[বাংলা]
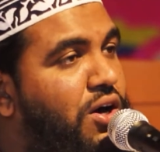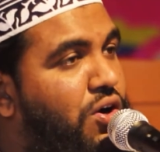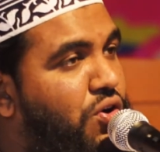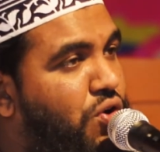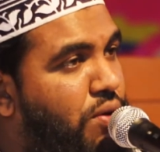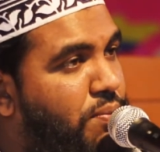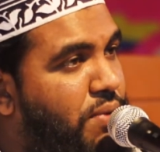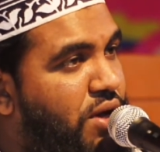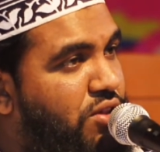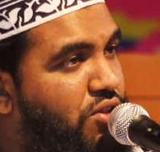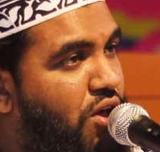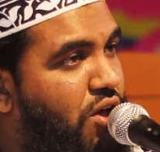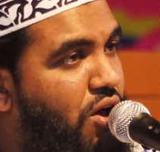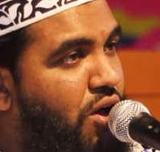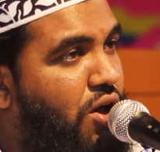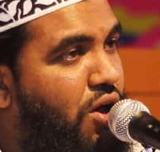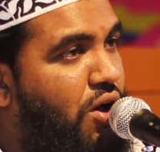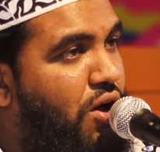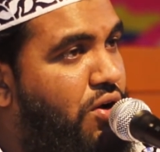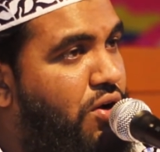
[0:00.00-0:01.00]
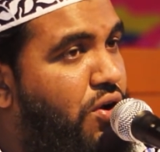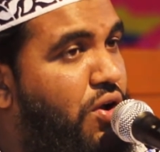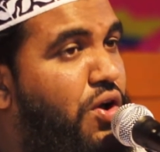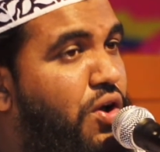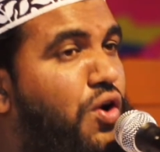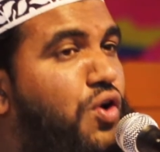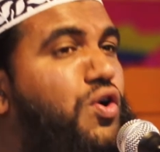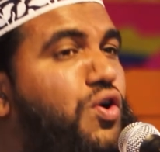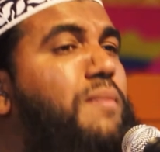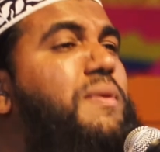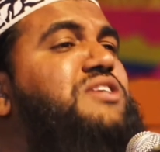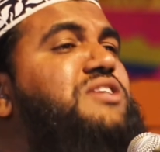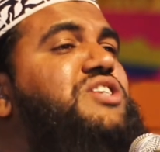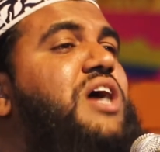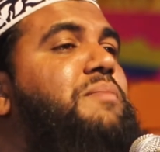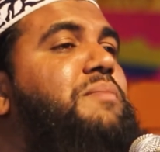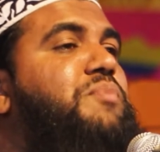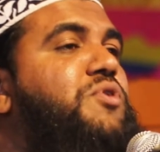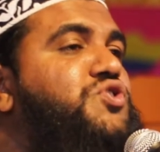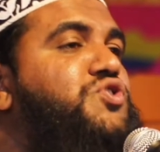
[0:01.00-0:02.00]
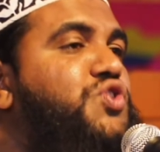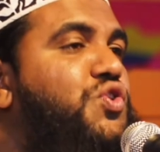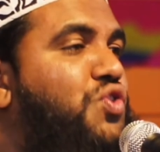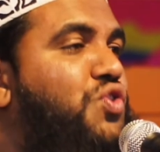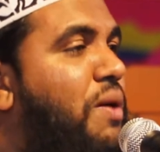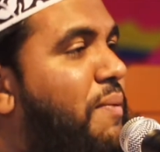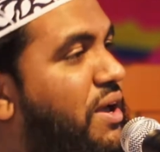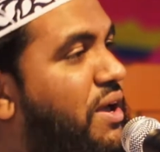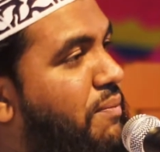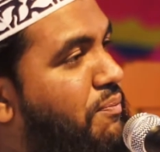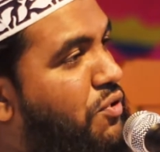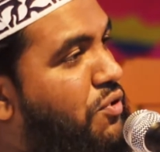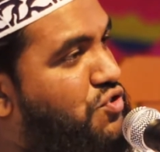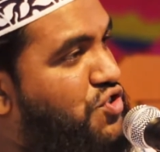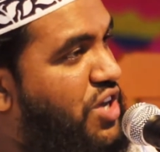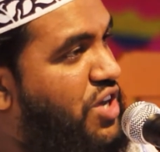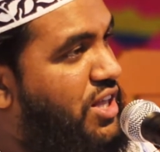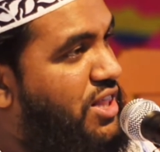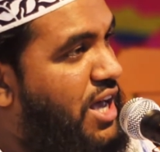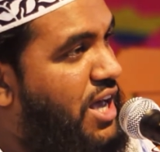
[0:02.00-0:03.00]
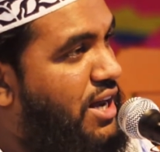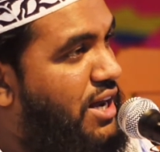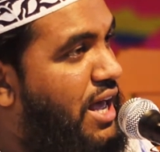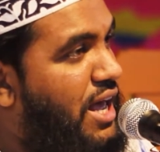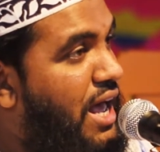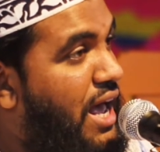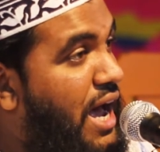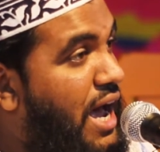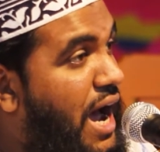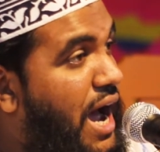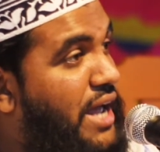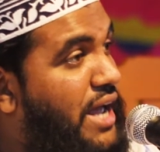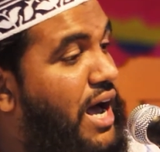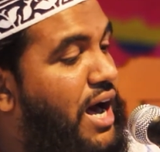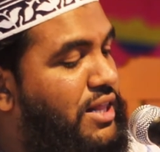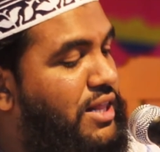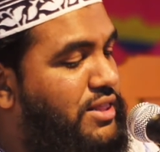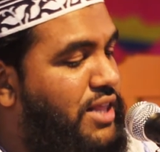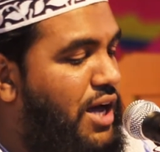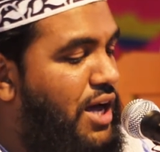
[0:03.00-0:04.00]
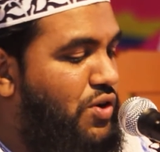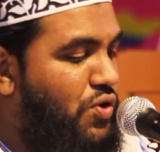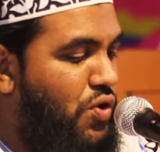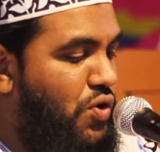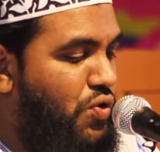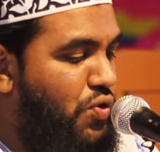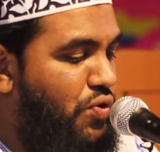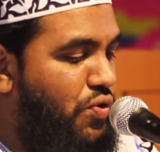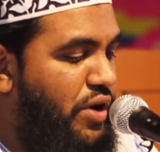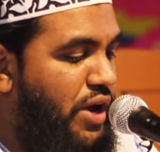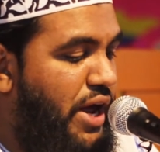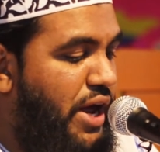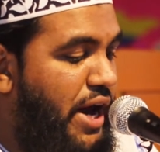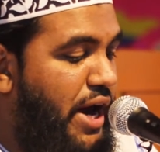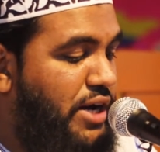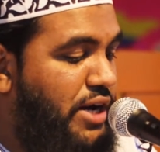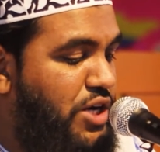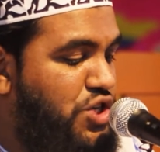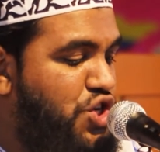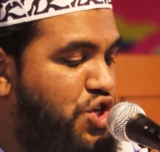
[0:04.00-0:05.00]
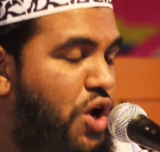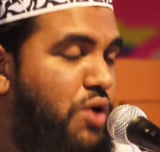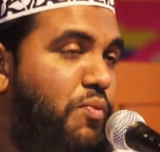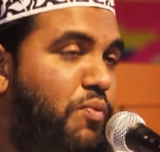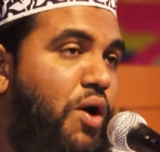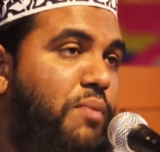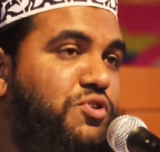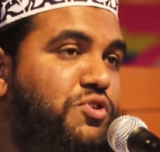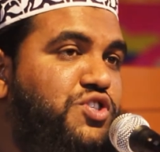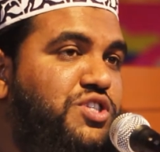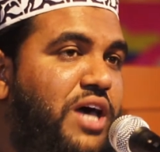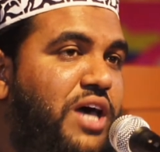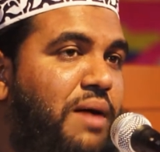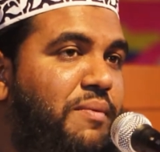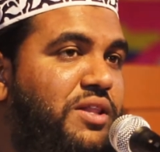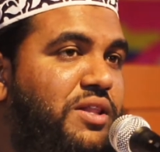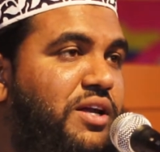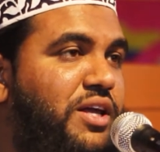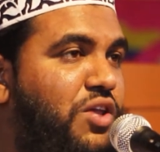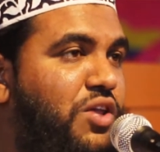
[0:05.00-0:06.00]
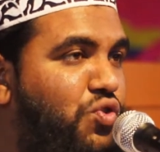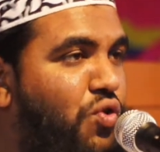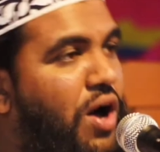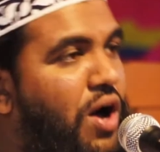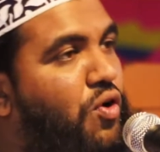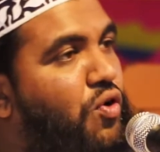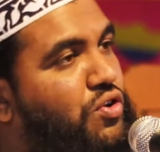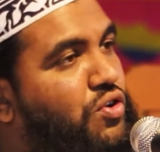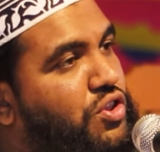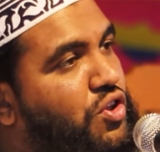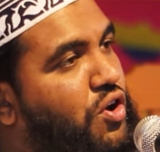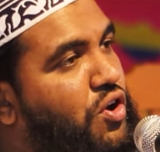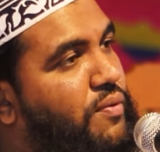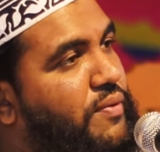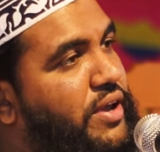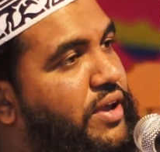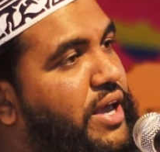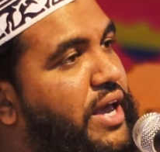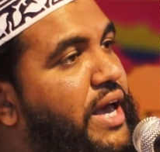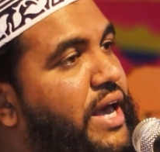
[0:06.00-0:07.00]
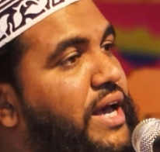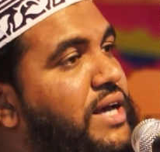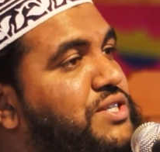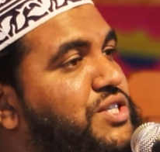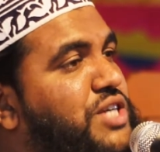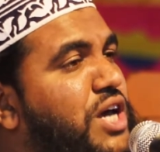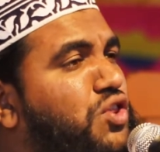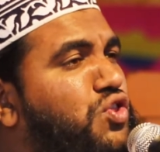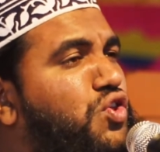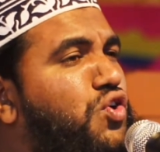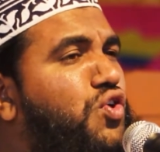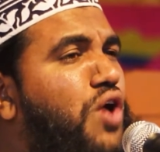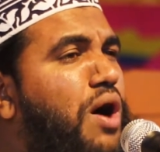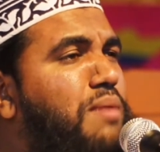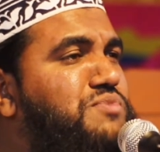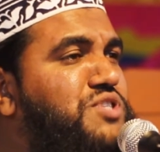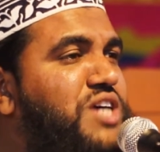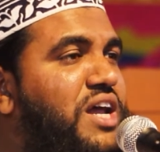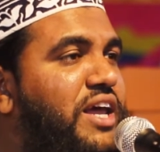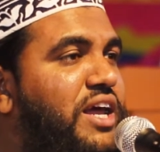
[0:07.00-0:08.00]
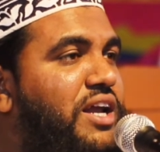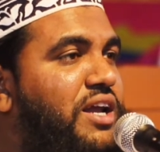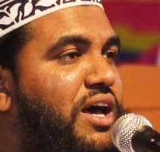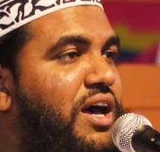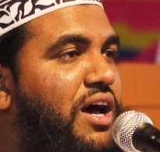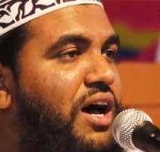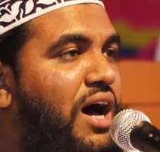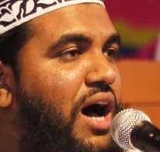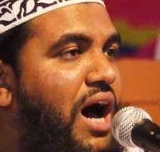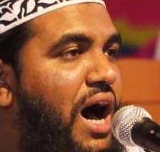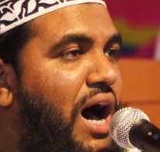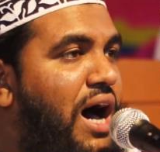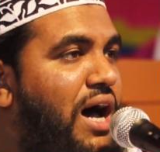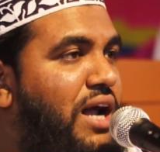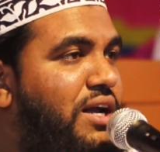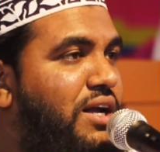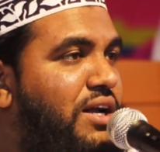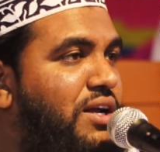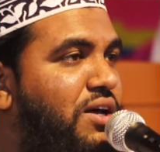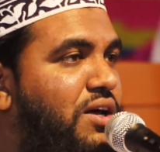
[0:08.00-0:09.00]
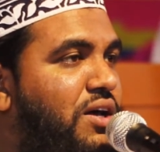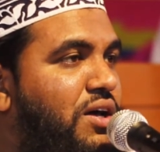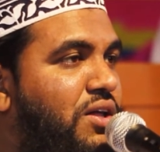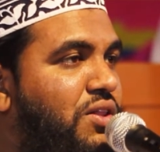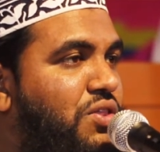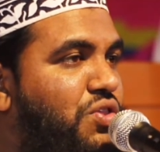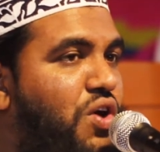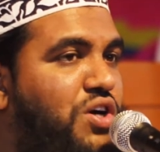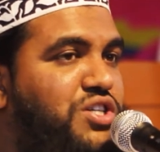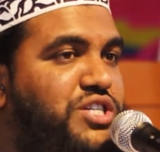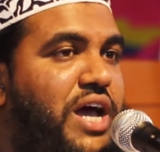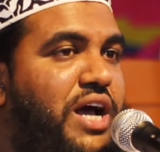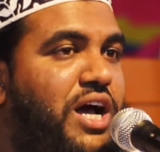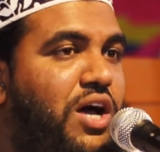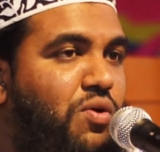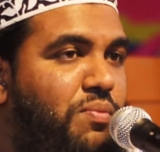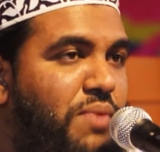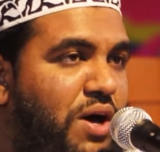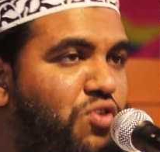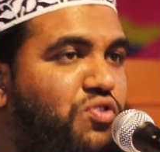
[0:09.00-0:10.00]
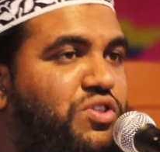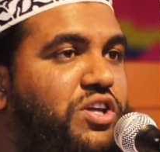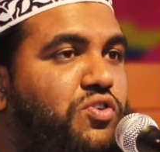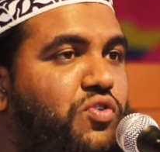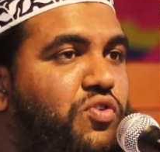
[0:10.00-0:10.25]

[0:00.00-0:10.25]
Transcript: রমাদন রমাজান পর্যন্ত আমাকে পৌঁছে দেন হায়াত দান করুন এটা সর্ব অবস্থায় আমাদেরকে দোয়া করতে হবে যেহেতু রমজানের আর দশ এগারো বারো দিন